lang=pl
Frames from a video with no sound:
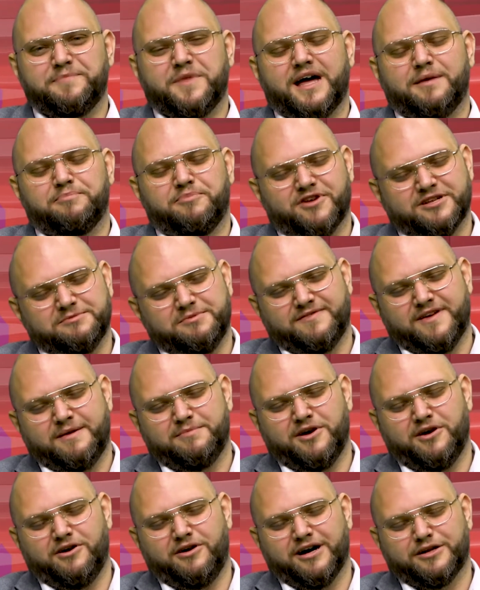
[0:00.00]
a
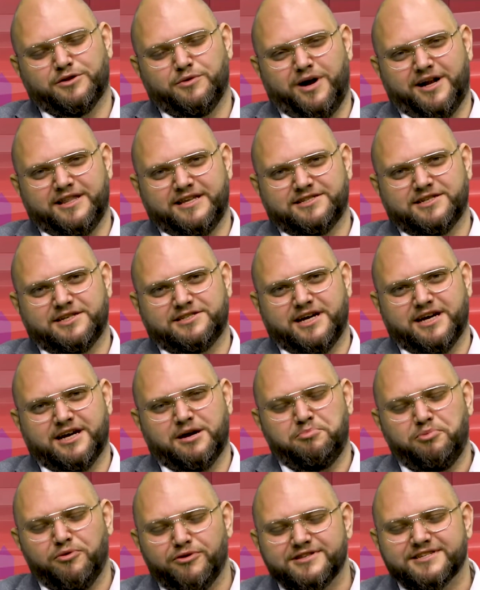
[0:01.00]
porozmawiamy o aktualnych rzeczach,
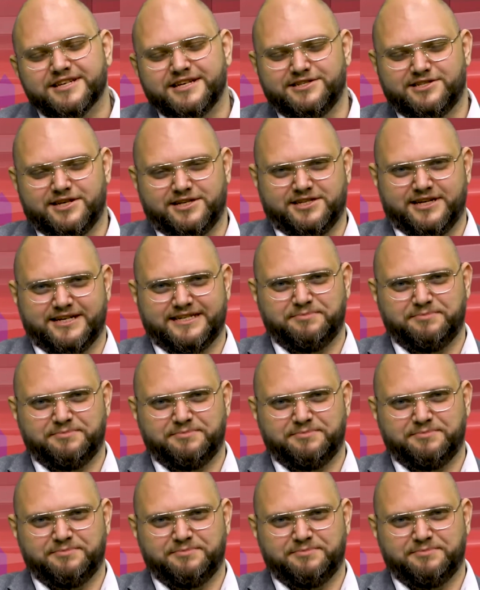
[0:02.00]
płockich rzeczach